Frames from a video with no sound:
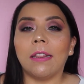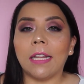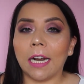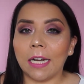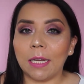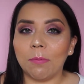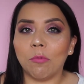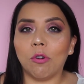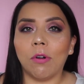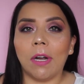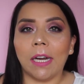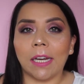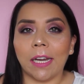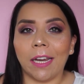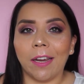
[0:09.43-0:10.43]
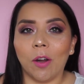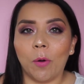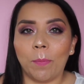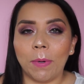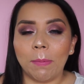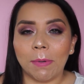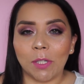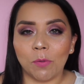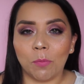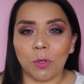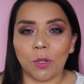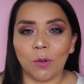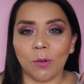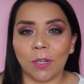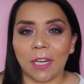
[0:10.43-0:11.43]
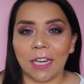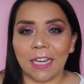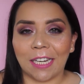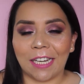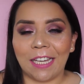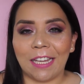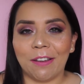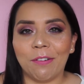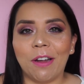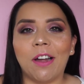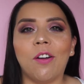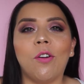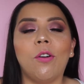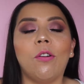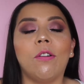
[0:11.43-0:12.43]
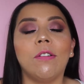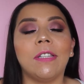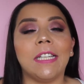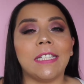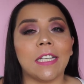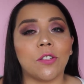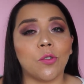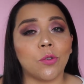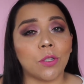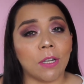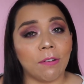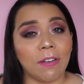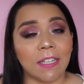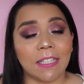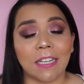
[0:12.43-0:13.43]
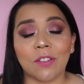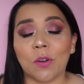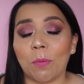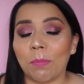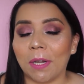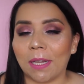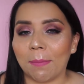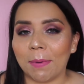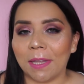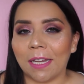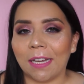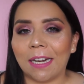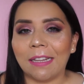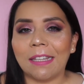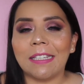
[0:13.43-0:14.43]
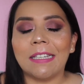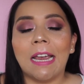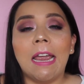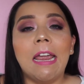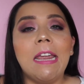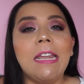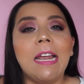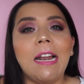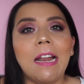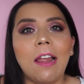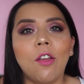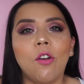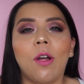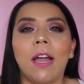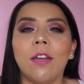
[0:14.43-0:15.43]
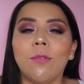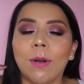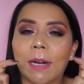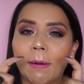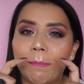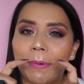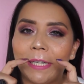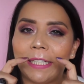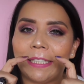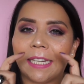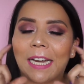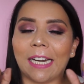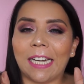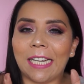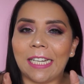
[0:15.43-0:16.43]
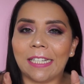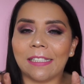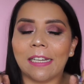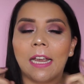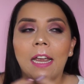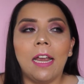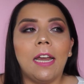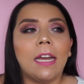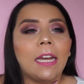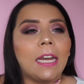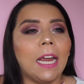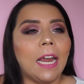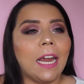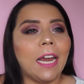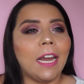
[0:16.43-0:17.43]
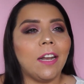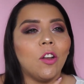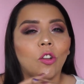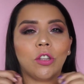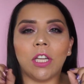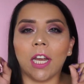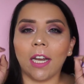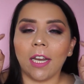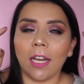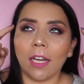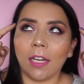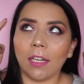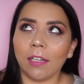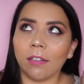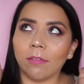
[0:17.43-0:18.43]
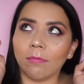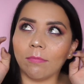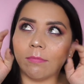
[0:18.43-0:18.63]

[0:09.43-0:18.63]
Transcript: te animo a que oprimas un botón que hay aquí debajo, dice suscribirse, es completamente gratis, y al lado hay una campanita gris que no tiene